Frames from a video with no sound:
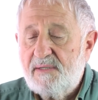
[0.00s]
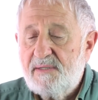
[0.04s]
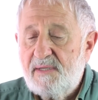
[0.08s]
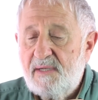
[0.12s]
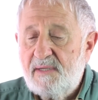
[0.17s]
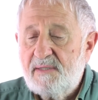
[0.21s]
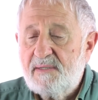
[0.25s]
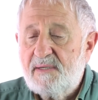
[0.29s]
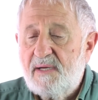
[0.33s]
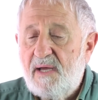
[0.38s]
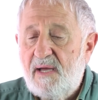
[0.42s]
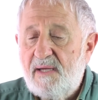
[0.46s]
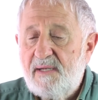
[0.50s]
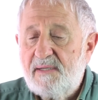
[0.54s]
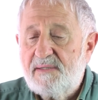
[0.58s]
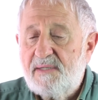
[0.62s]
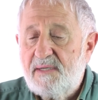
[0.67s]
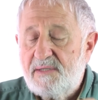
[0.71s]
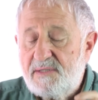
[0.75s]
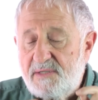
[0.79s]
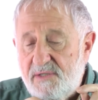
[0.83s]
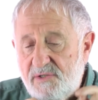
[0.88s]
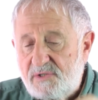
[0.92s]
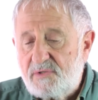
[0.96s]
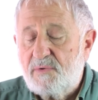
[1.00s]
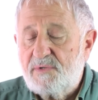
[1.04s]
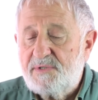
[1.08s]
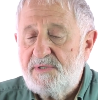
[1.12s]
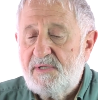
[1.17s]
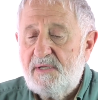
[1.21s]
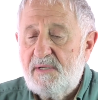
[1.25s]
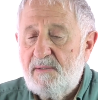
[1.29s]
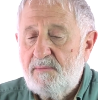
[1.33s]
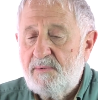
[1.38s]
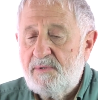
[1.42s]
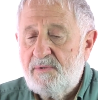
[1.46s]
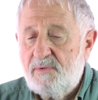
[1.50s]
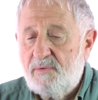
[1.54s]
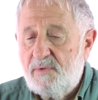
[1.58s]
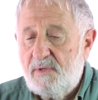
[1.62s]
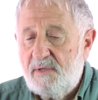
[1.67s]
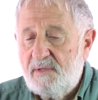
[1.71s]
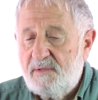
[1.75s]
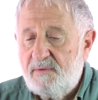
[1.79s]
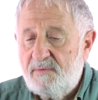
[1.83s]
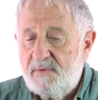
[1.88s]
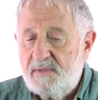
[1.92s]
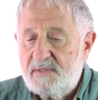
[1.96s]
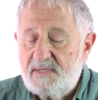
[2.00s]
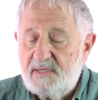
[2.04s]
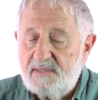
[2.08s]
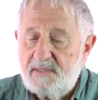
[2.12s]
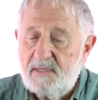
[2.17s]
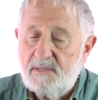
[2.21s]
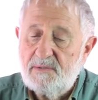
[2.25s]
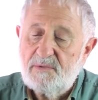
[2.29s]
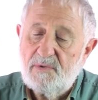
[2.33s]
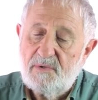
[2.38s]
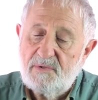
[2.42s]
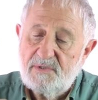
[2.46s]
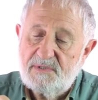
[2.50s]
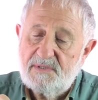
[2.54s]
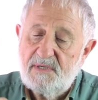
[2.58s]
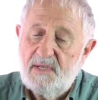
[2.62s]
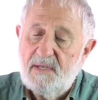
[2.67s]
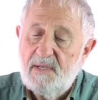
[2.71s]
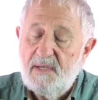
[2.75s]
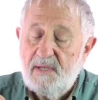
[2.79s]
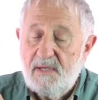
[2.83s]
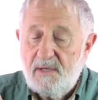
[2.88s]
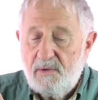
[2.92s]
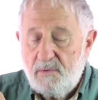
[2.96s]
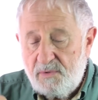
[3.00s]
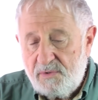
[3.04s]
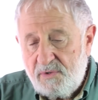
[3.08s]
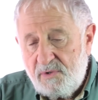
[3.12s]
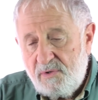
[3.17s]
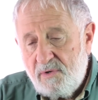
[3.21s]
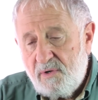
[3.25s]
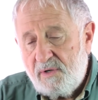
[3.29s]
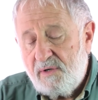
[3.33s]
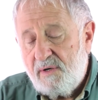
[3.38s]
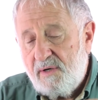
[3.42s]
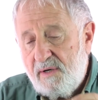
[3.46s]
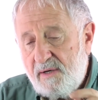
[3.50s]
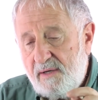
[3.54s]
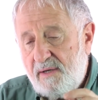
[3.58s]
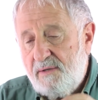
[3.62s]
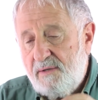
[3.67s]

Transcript: ДНК – это дезоксирибонуклеиновая кислота, то есть у нее